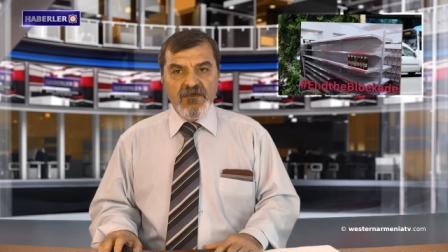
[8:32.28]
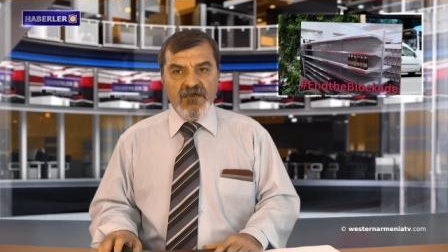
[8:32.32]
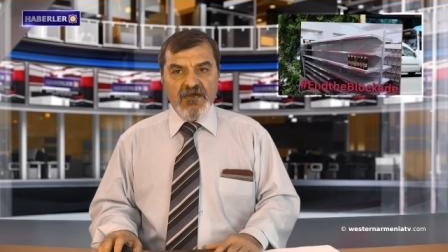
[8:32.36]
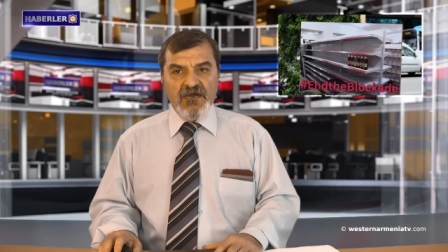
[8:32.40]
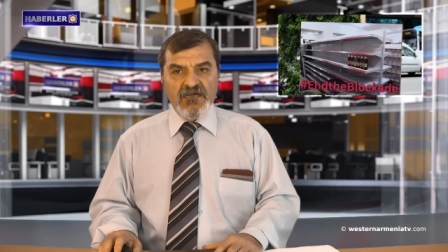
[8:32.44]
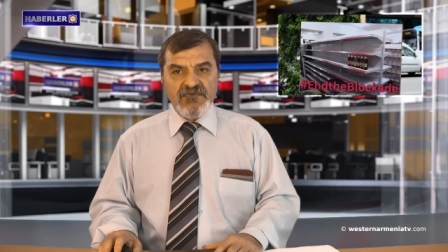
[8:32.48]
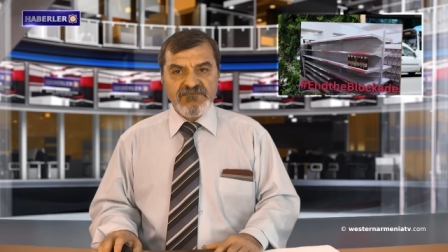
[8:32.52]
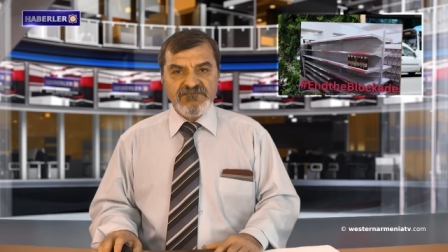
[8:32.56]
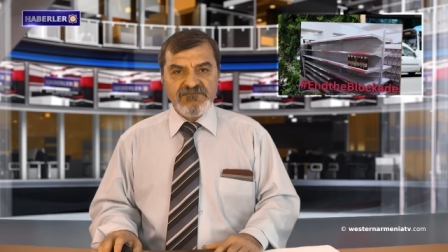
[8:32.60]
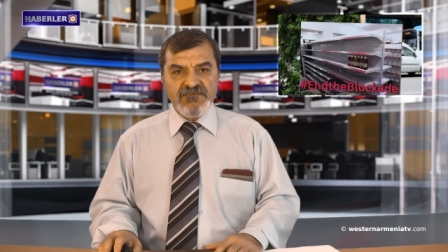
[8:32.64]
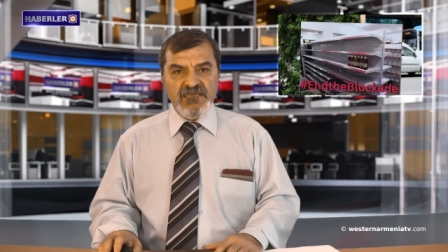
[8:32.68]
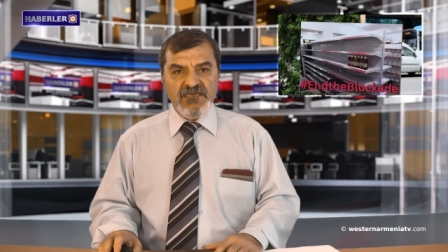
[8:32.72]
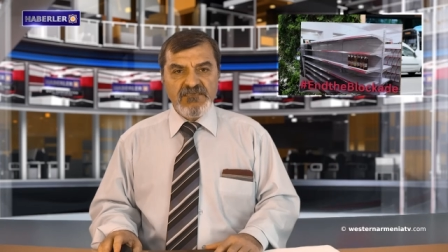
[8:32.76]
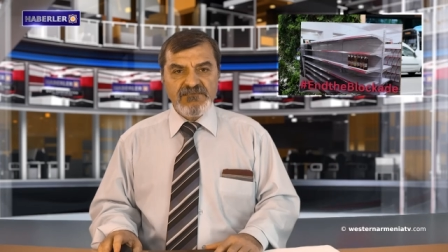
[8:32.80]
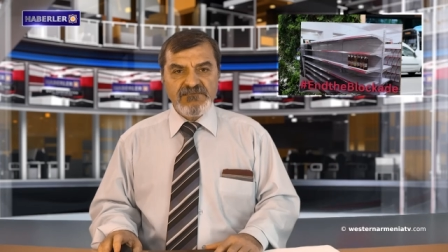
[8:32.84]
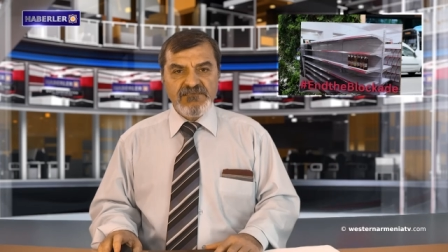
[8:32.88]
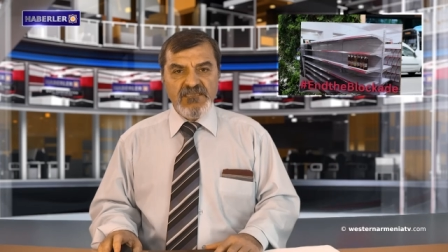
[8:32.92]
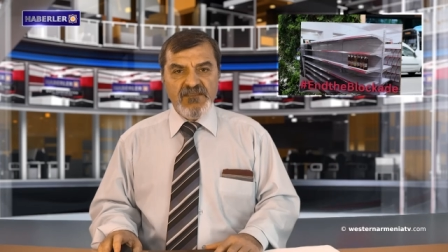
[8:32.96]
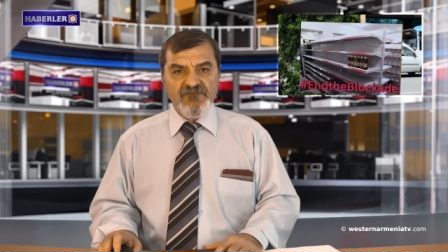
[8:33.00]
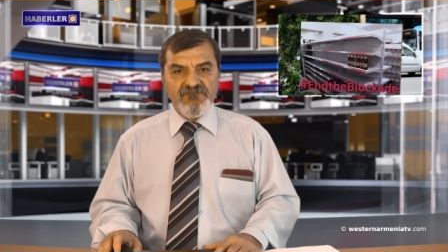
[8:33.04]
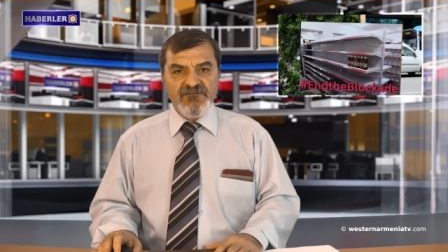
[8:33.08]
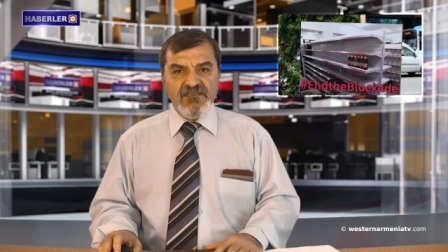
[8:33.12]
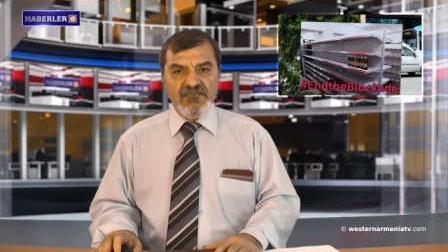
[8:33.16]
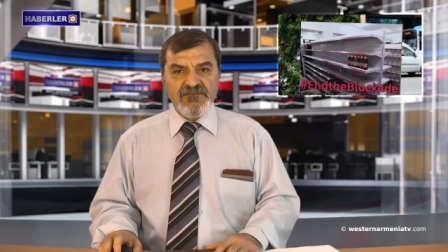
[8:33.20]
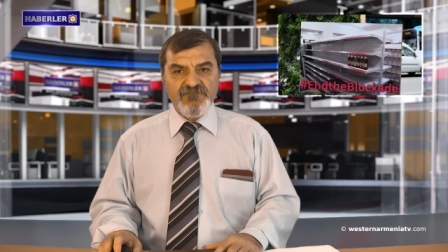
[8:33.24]
Artsakh
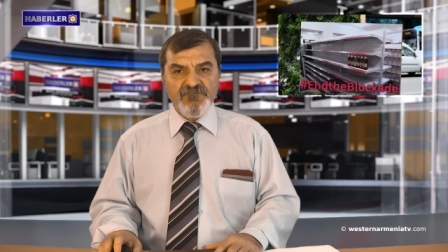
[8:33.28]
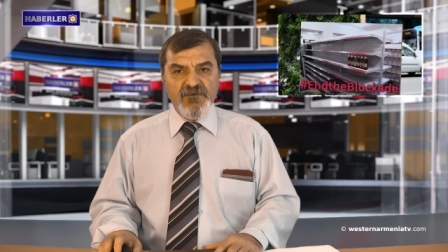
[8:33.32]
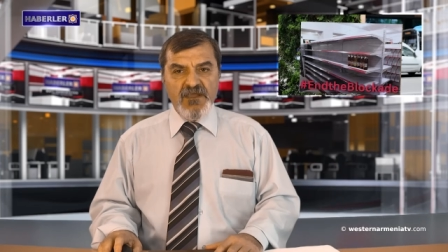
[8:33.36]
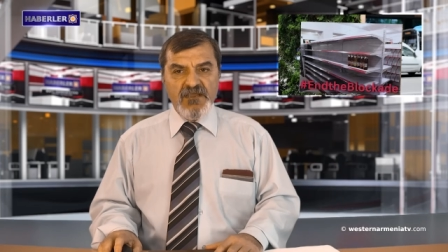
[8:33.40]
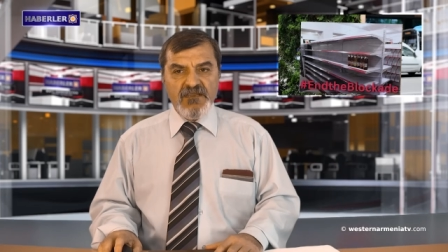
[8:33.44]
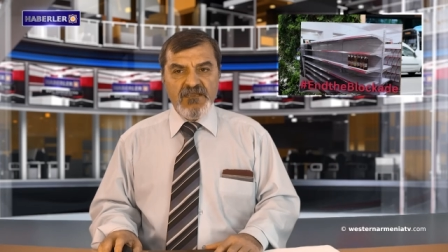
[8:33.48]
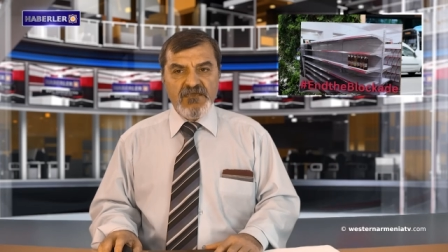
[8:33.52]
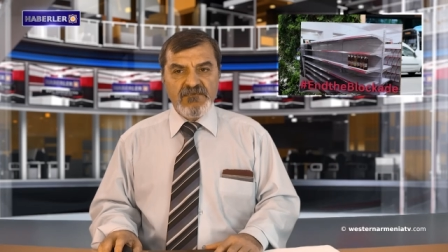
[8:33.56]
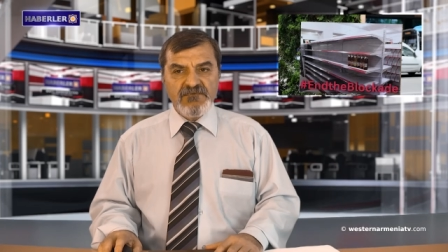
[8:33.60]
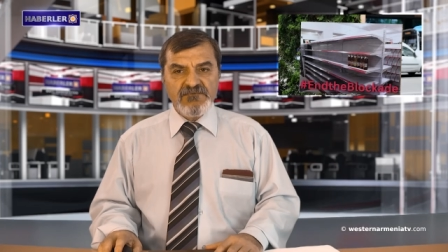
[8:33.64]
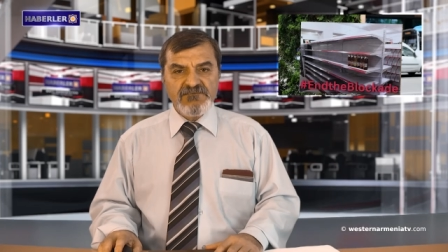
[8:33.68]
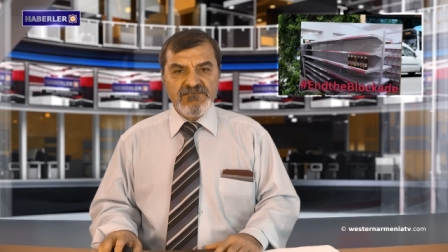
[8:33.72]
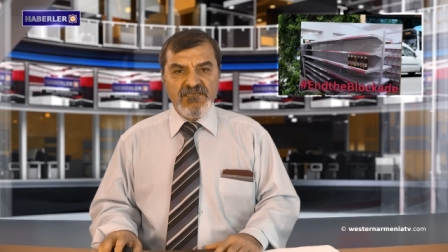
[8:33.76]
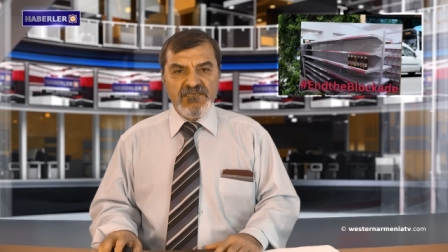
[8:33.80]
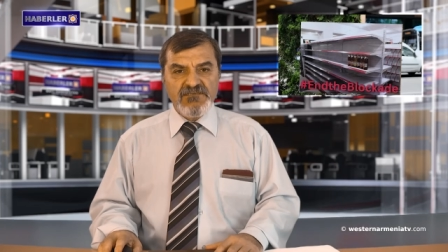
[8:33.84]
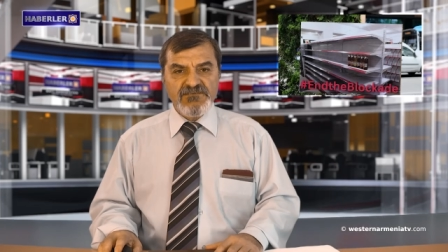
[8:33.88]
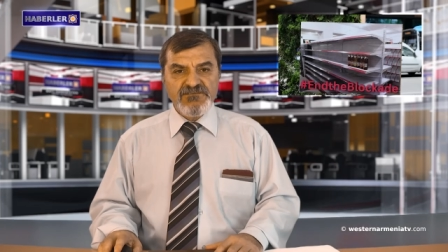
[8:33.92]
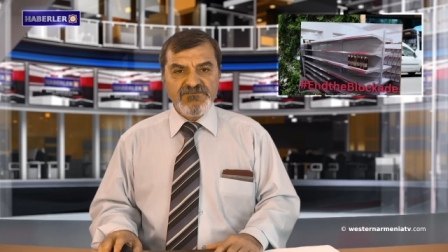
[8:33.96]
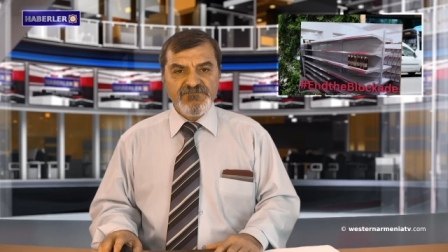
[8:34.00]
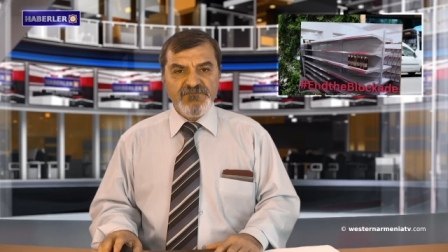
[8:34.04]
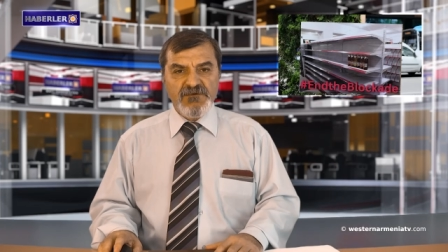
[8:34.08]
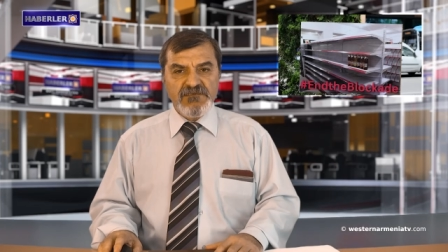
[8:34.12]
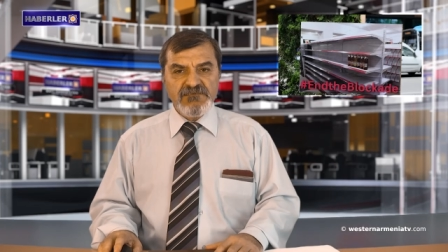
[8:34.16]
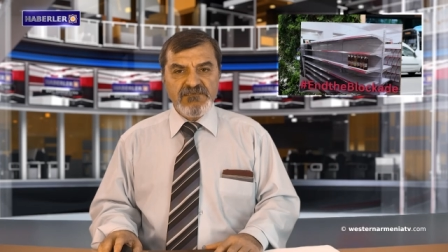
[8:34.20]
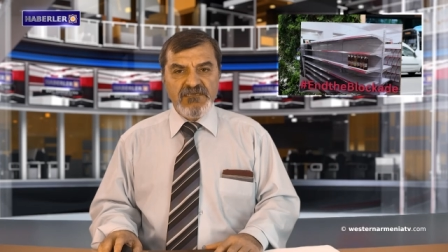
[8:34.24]
Devlet Bakanı
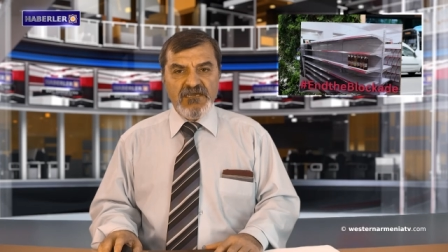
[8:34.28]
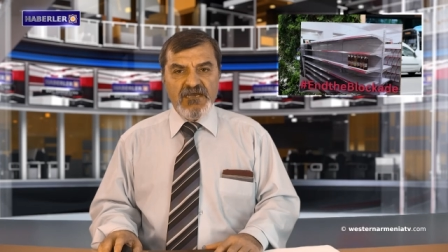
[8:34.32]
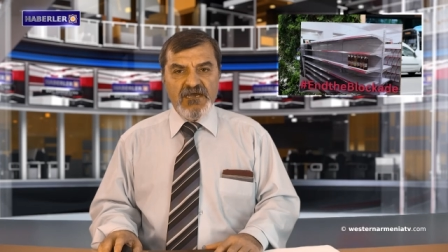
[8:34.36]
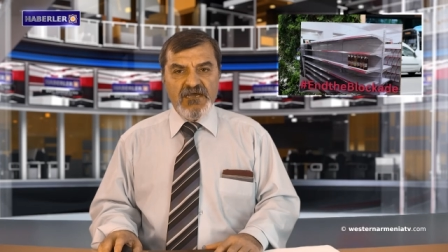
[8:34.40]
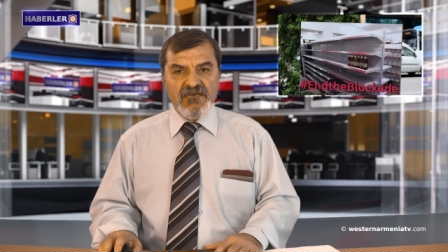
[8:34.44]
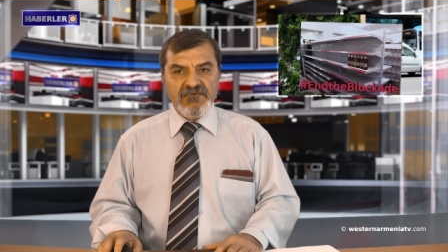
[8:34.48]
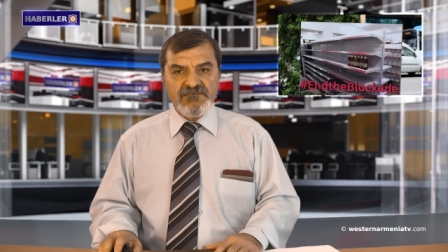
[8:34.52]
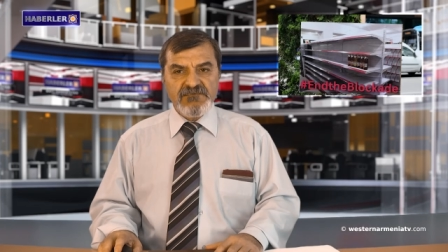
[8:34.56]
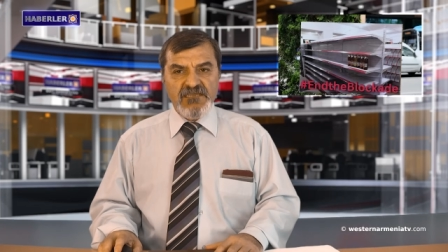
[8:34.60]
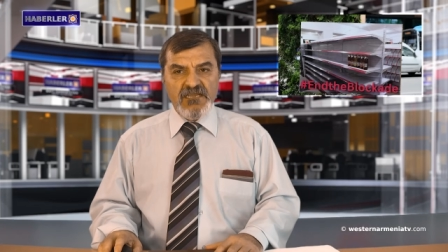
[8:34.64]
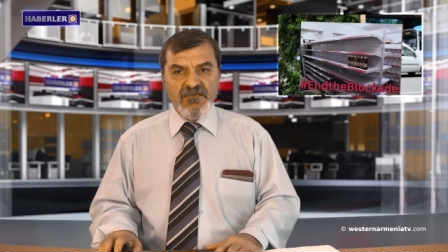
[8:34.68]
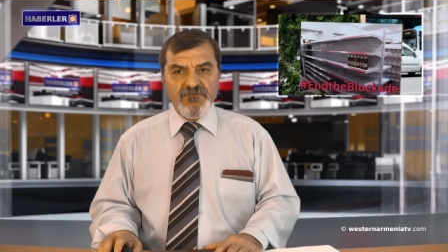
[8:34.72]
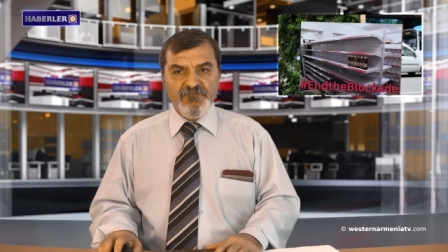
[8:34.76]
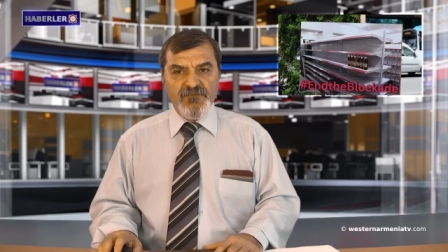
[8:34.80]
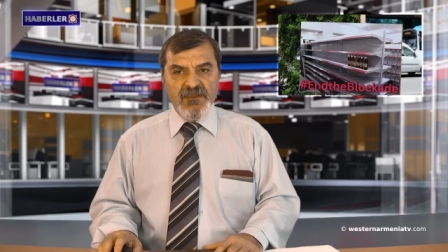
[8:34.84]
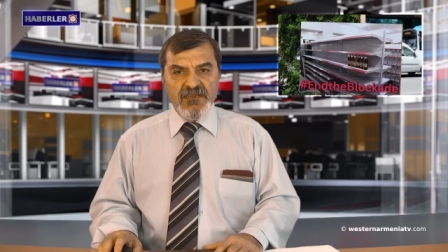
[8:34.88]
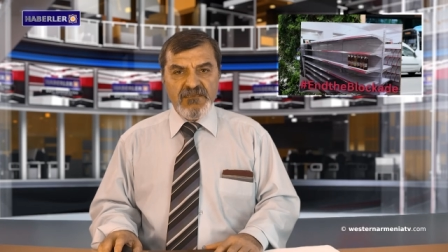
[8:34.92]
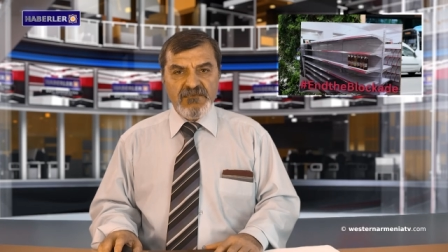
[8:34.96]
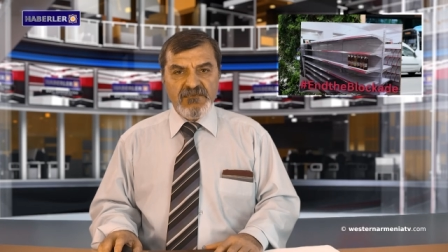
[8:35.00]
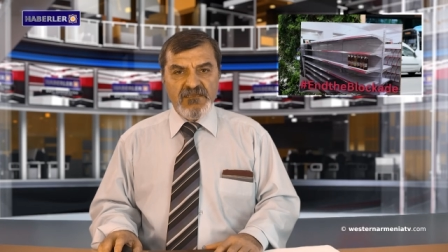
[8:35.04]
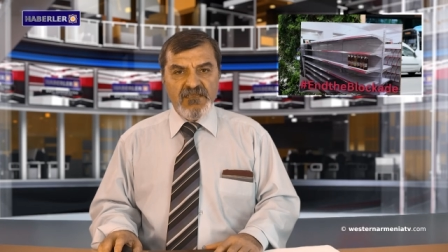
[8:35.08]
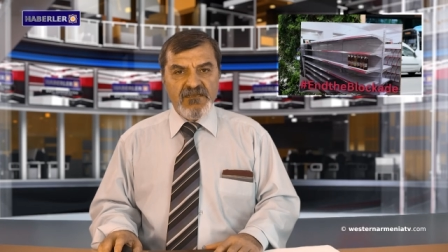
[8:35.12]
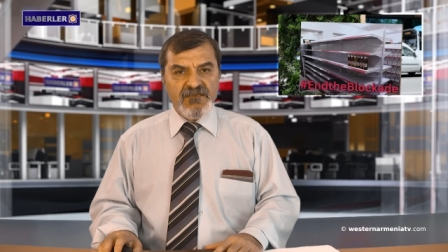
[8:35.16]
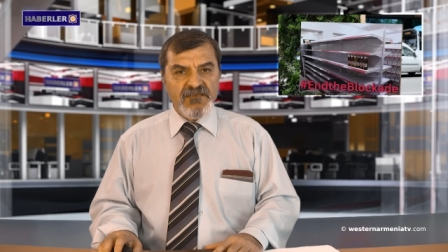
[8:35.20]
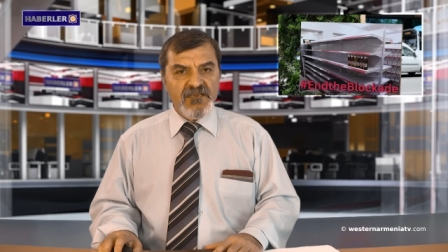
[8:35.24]
Danışmanı Ardak
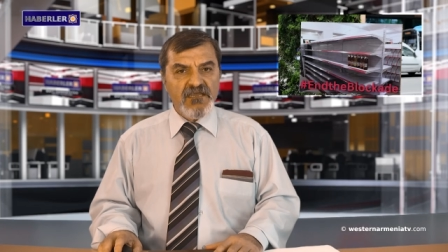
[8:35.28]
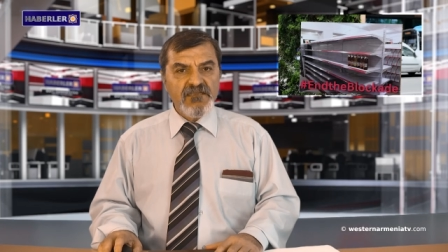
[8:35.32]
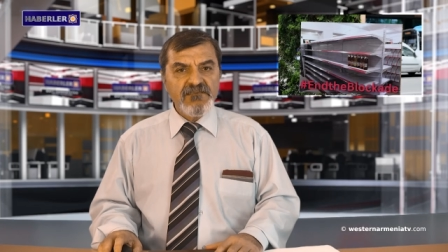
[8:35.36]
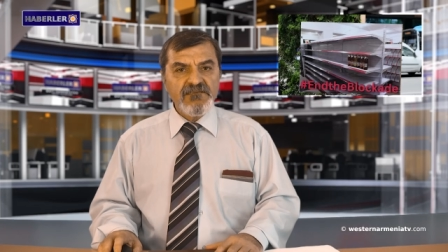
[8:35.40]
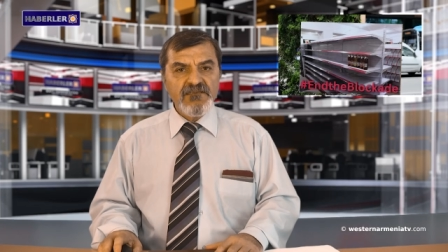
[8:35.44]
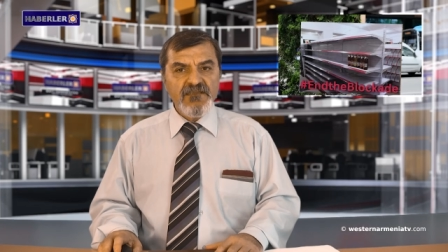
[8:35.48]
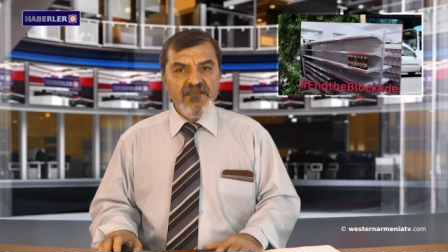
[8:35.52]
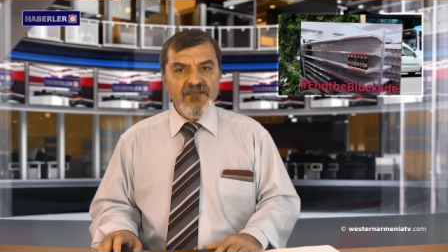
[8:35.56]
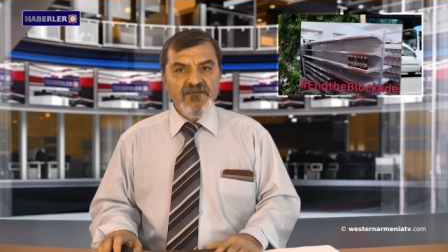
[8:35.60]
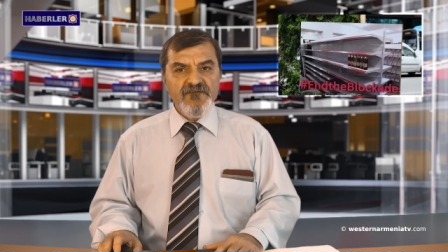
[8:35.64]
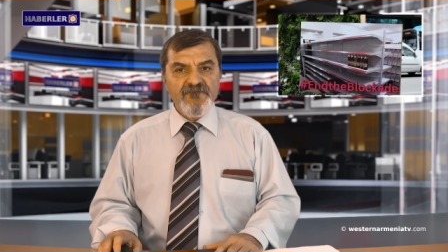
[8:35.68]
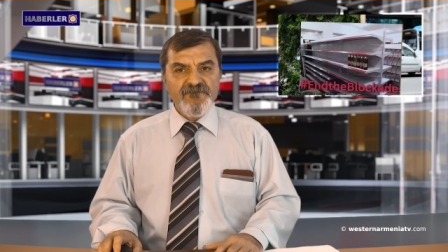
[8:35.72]
Bekleryan,